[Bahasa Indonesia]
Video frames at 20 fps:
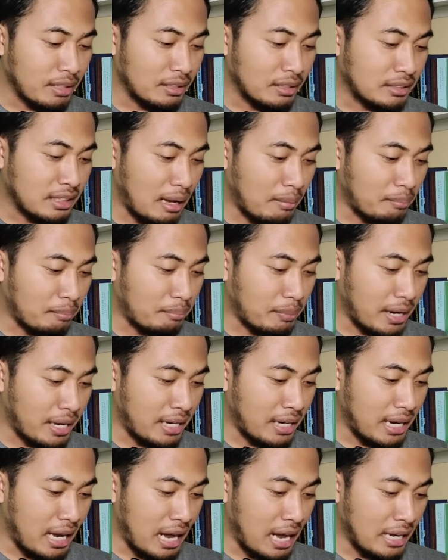
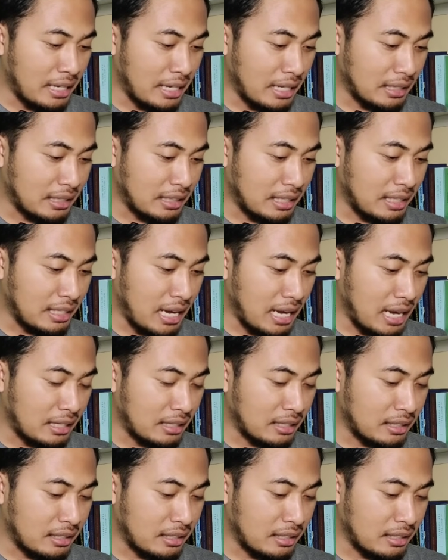sampai ayat yang